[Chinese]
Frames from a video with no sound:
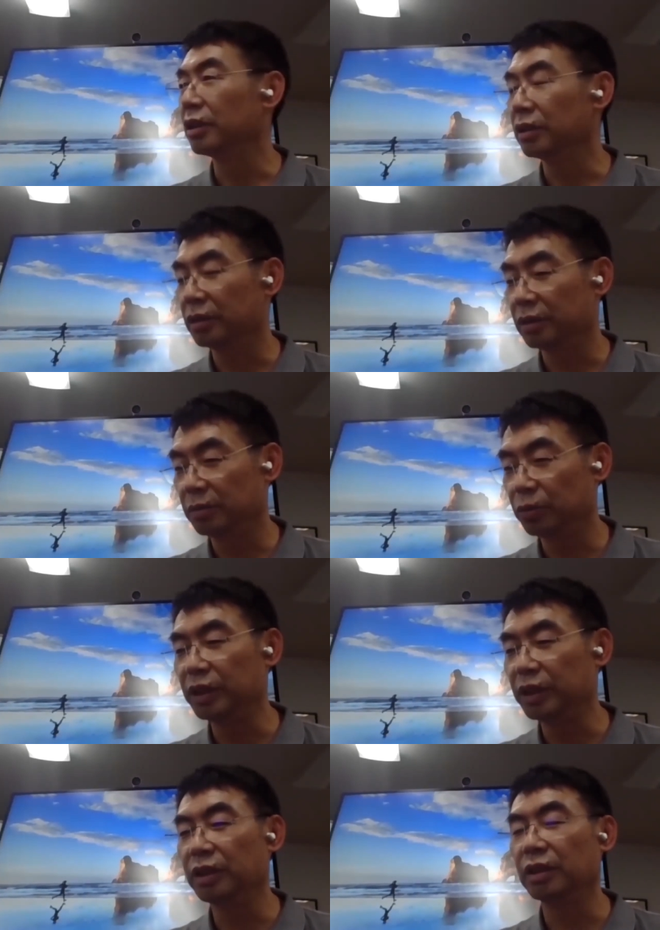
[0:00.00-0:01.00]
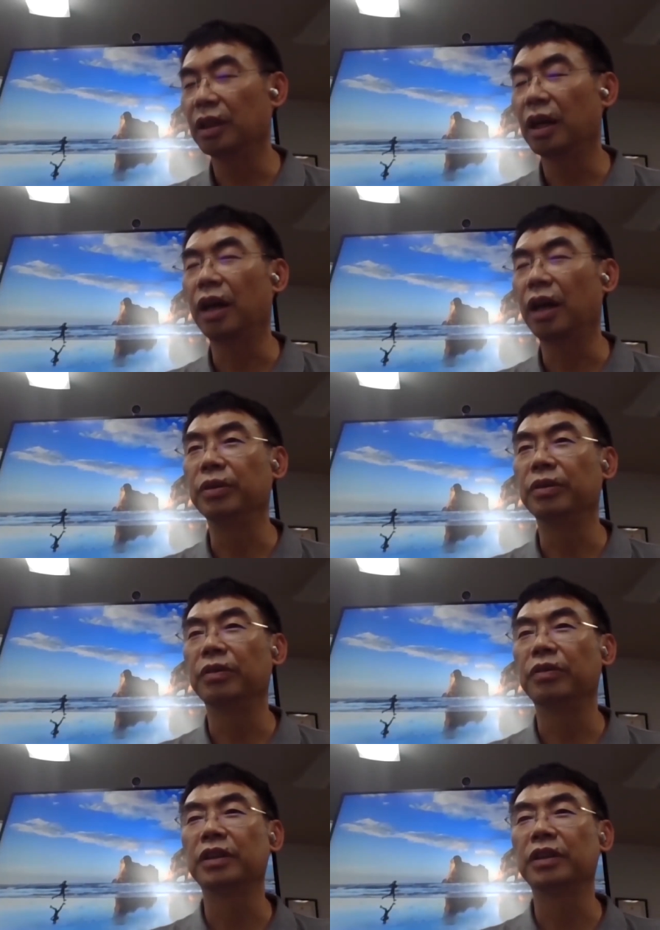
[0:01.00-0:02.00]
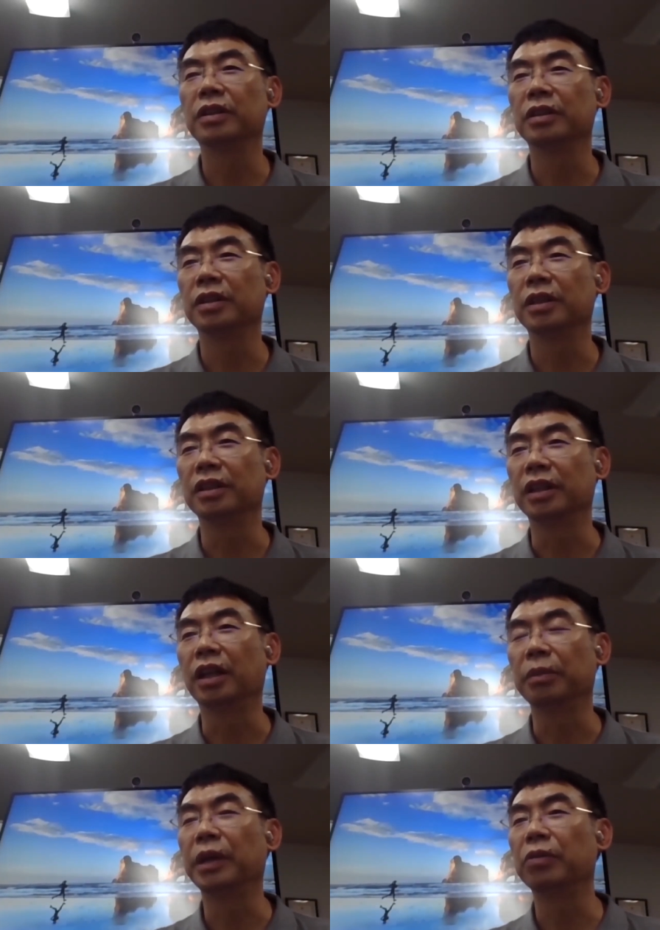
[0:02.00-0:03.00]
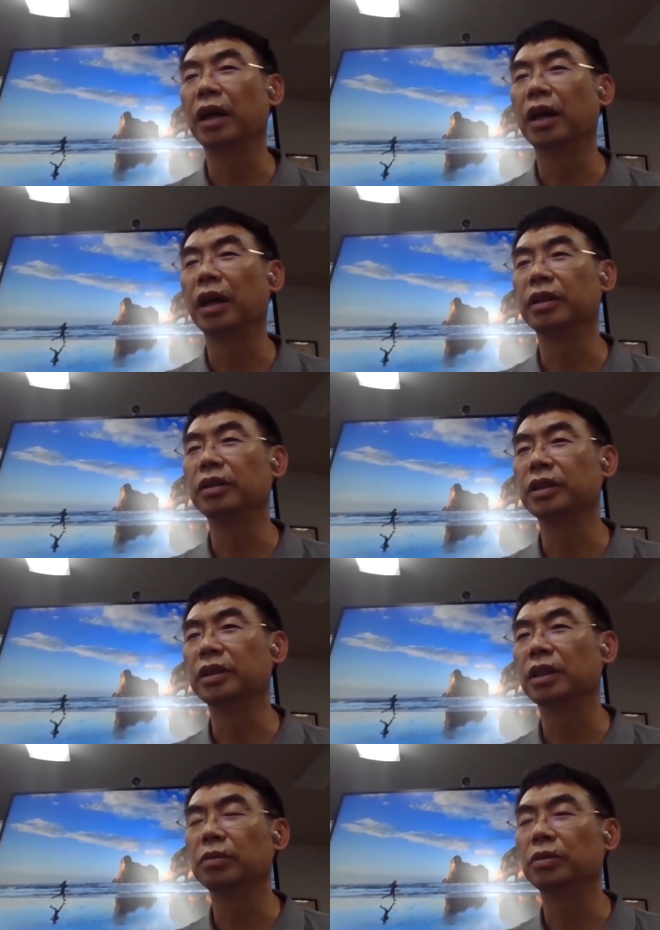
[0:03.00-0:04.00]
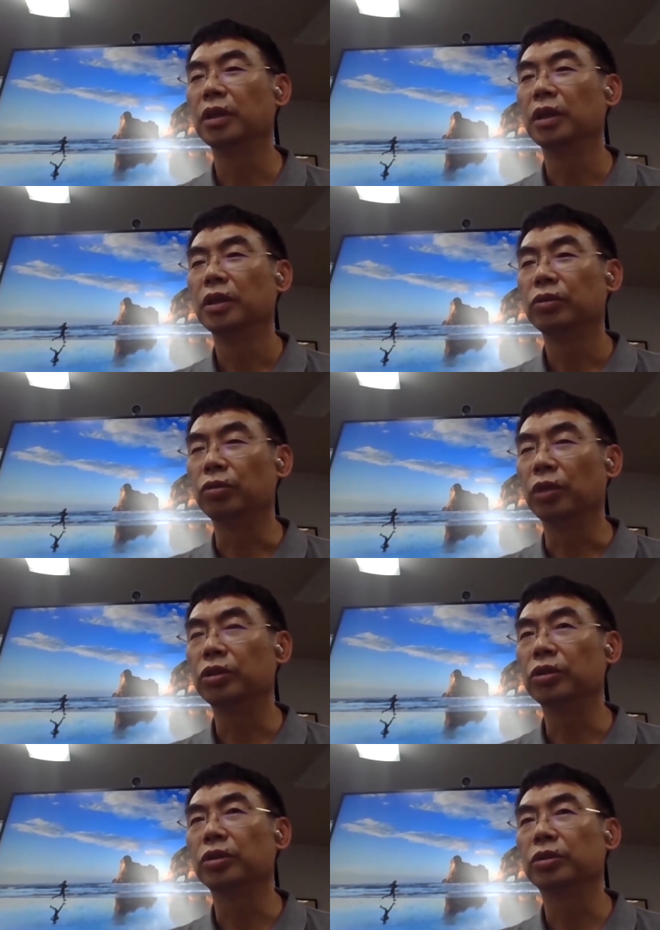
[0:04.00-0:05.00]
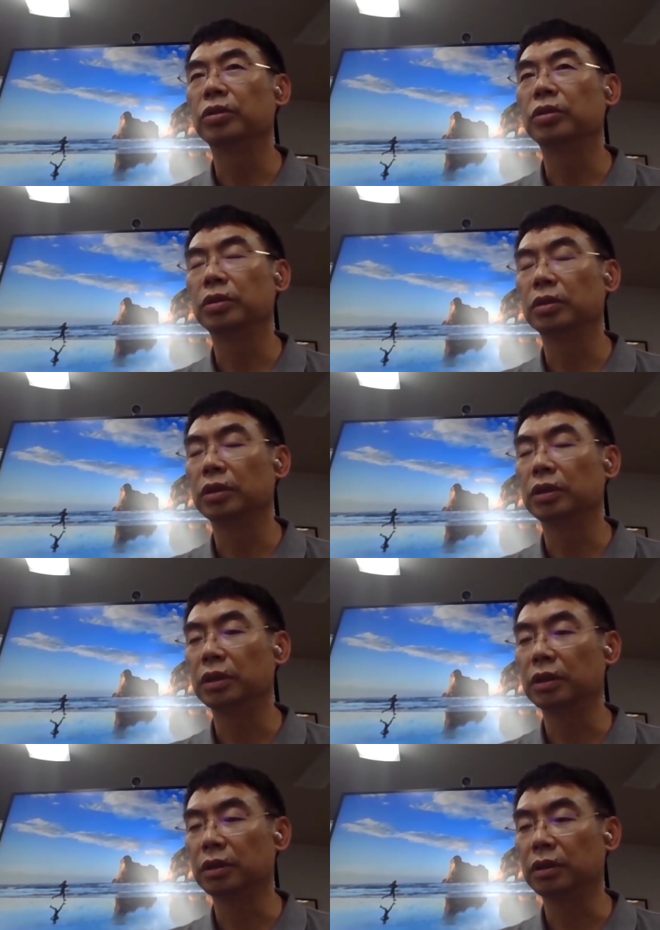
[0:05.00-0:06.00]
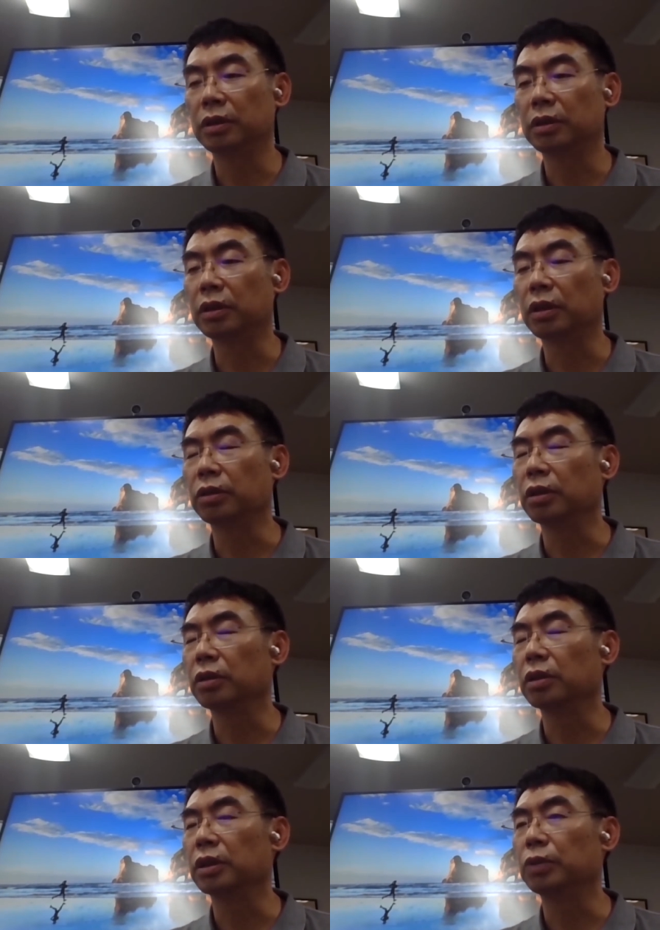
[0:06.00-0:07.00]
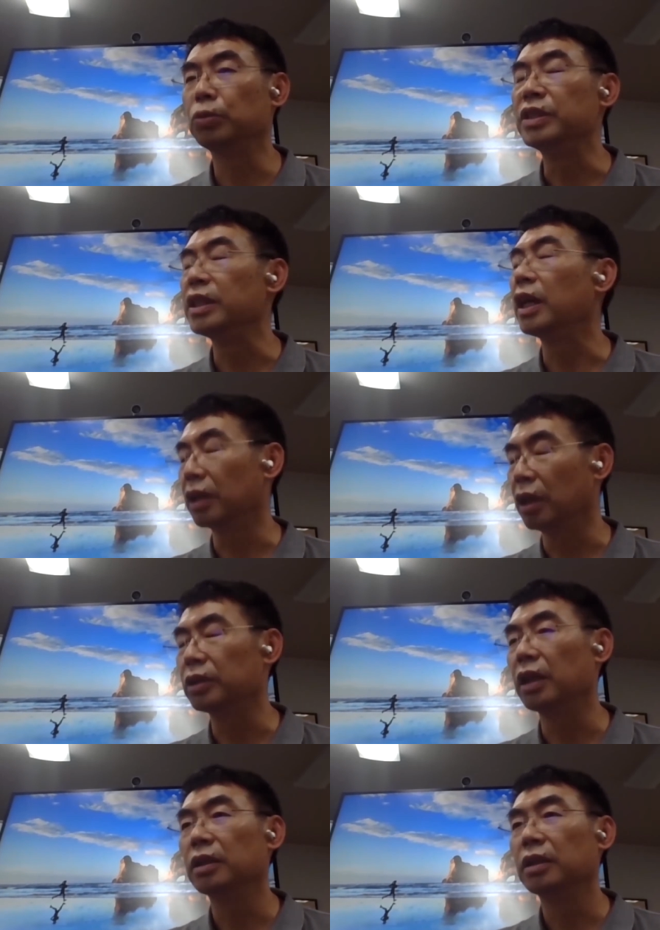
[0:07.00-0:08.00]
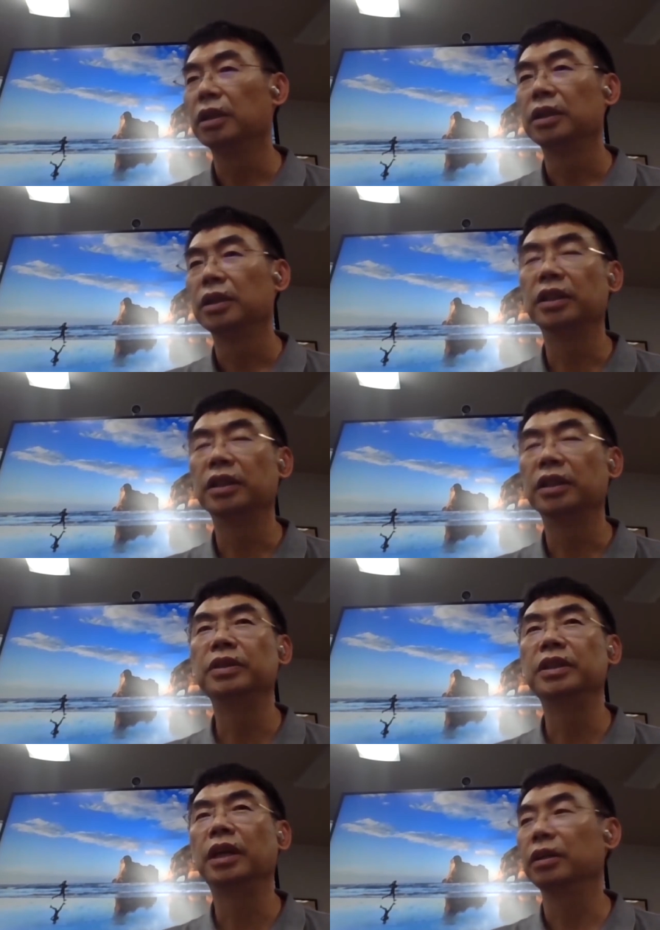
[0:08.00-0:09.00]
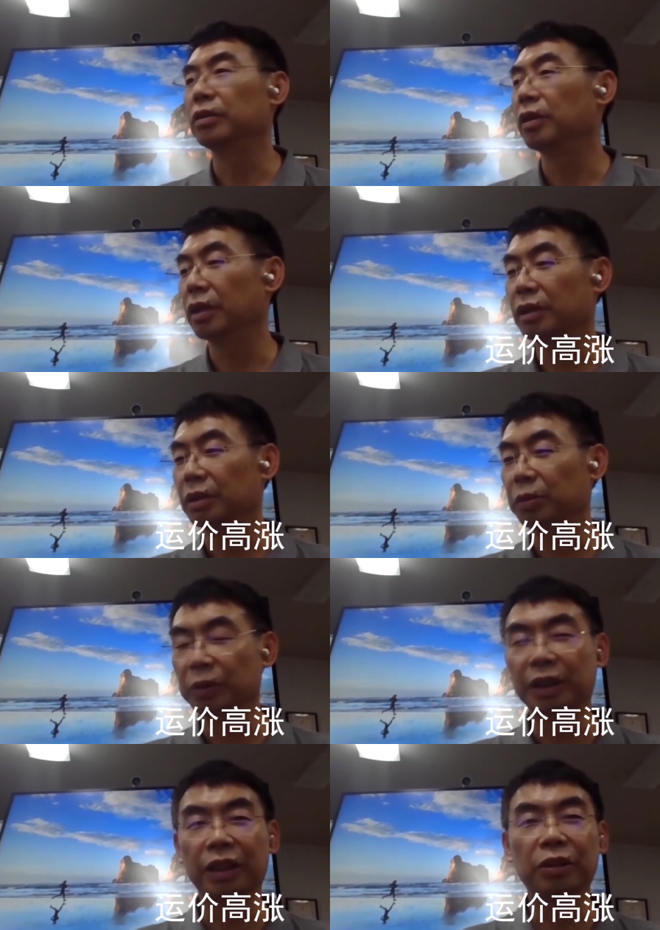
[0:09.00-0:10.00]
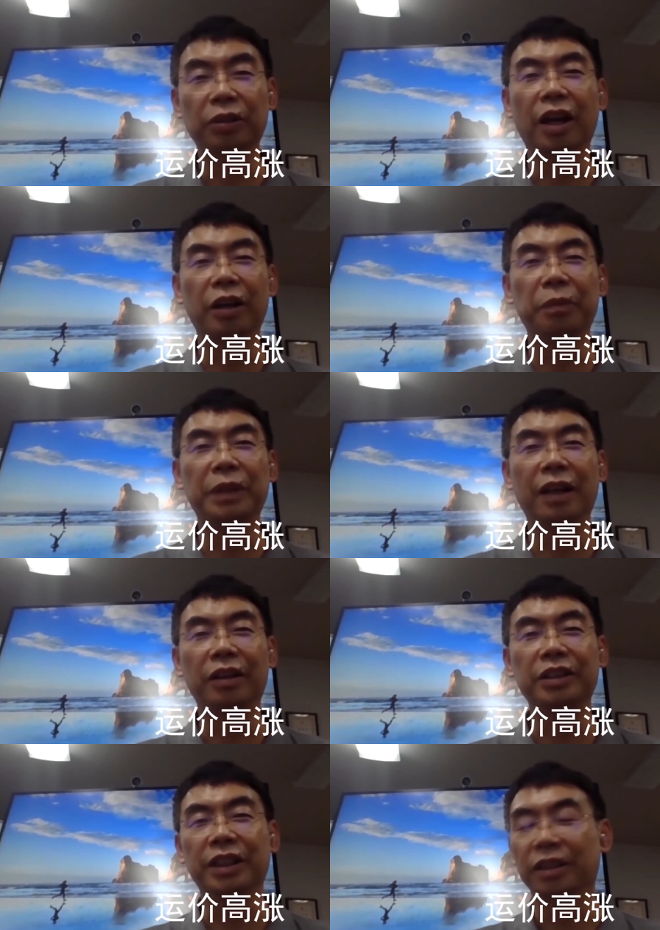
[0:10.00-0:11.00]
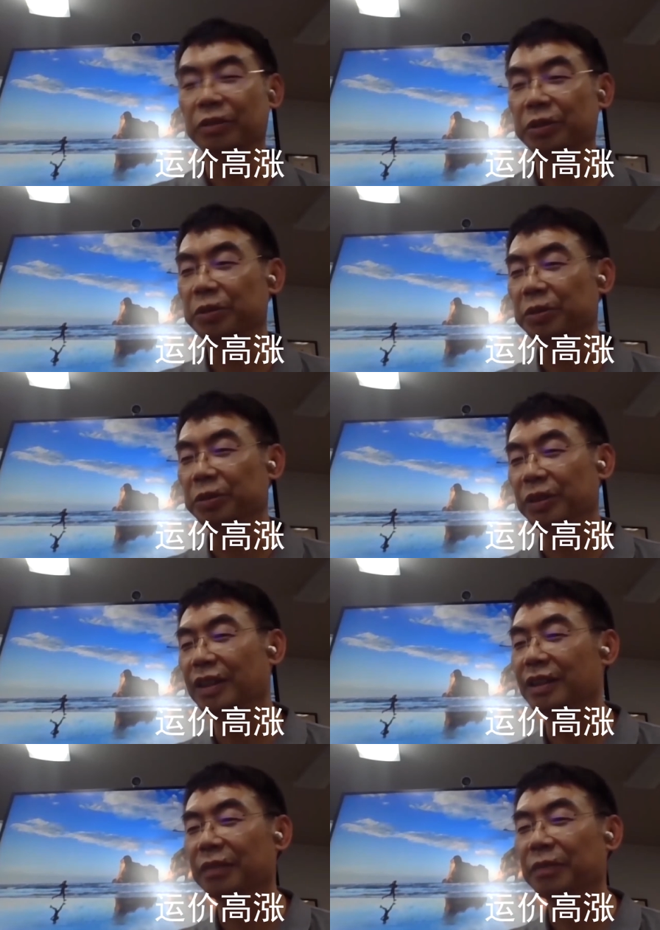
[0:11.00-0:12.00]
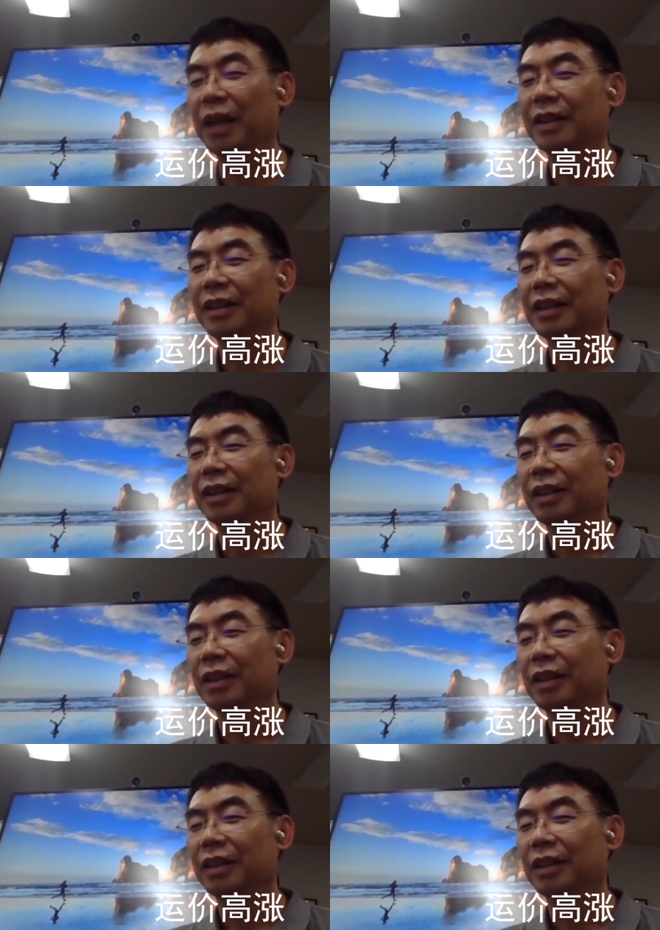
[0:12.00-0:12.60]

呃，这个最近海运发生了很大的变化，海运这个线路主要是造成了运价的高涨。现在运价，呃，如果大家对这行业不太了解，我就举例子吧。